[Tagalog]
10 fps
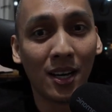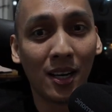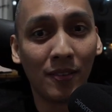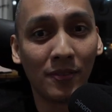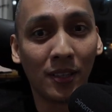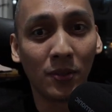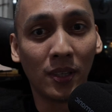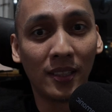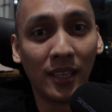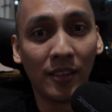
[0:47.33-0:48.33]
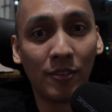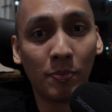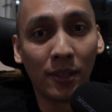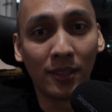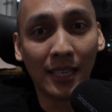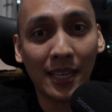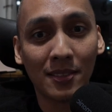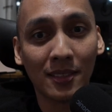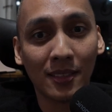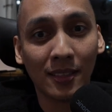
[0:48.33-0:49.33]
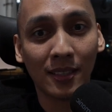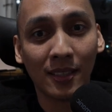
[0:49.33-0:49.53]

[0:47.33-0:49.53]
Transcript: of the Kuya Dev podcast.